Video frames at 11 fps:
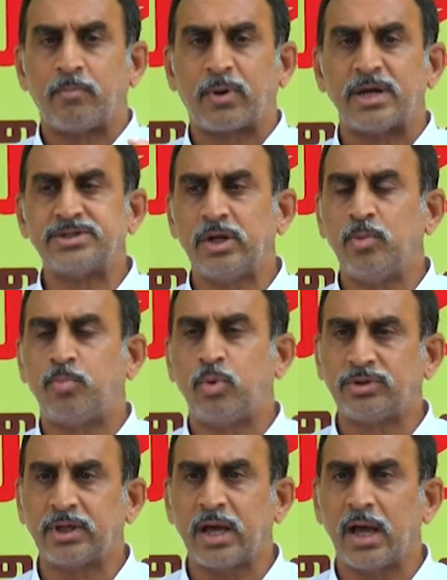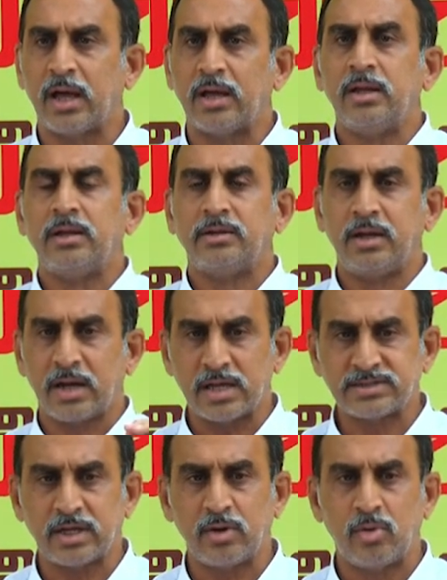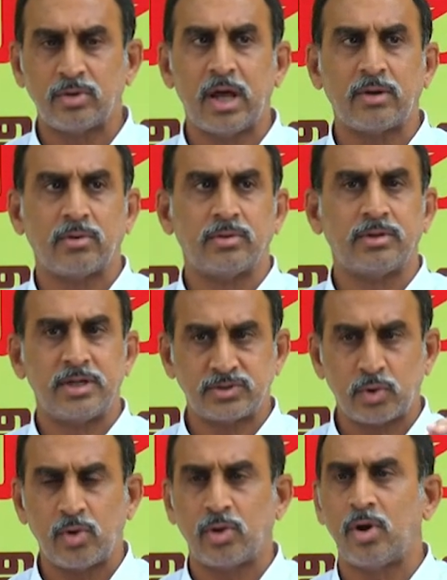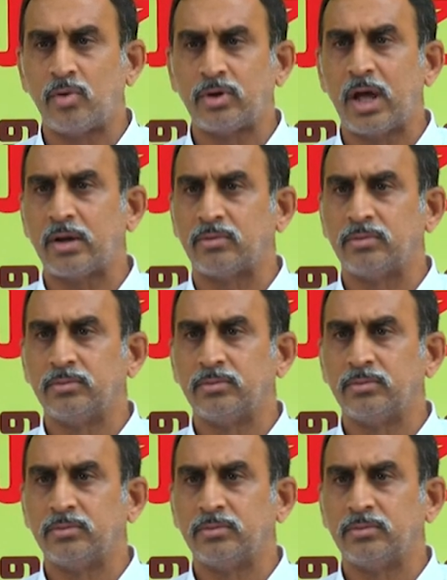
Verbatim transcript: ప్రజలు పూర్తిగా నిరాశలో ఉండారు నిస్పృహలో ఉండారు